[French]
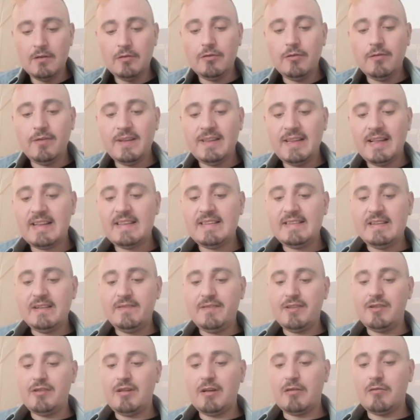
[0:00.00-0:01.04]
Dovana de
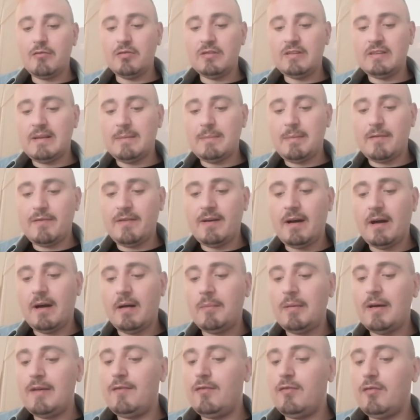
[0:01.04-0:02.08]
Sylvain de la Courte est un parfum
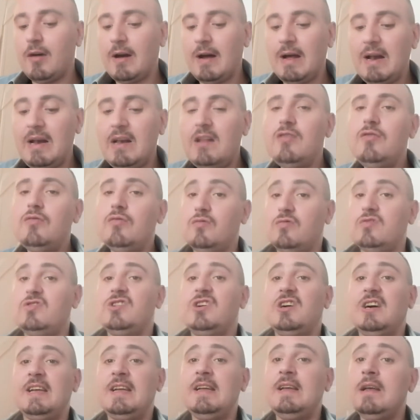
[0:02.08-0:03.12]
ambré floral non
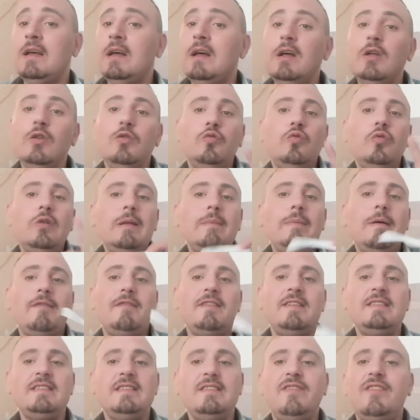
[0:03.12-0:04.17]
genré tous les
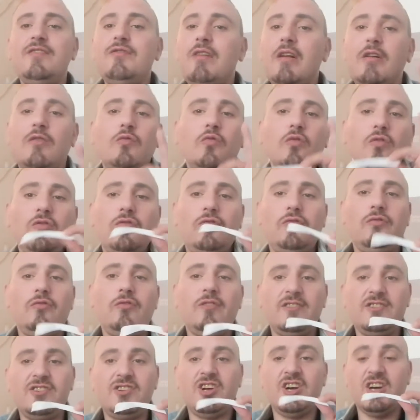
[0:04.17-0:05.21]
parfums qui de la courte sont
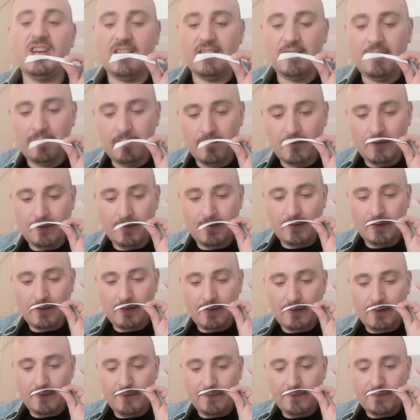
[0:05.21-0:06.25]
engendrés.
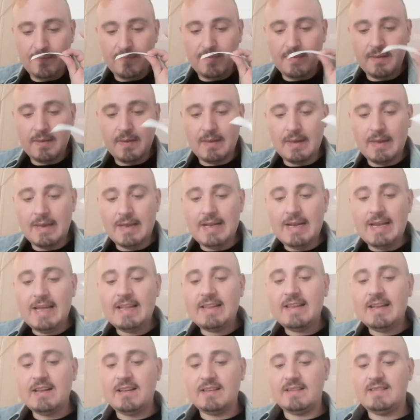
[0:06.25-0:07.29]
Il a
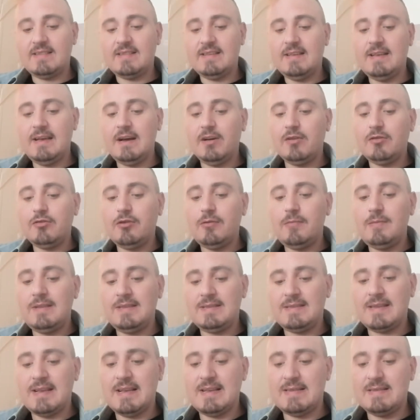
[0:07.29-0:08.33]
été lancé en
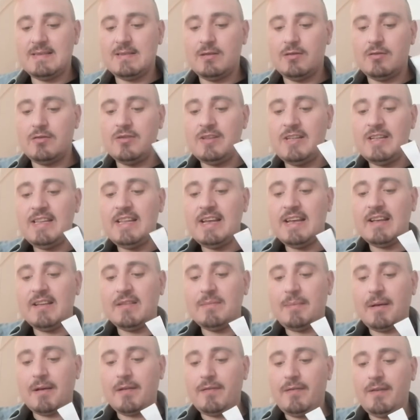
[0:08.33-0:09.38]
2016. Le nez derrière
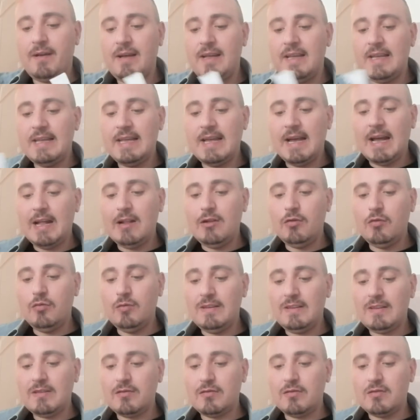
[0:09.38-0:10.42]
ce parfum est
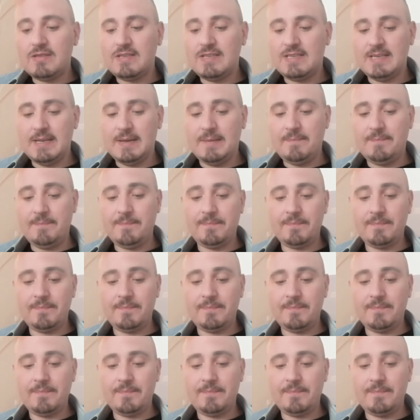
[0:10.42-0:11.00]
Anne-Louise Gauthier.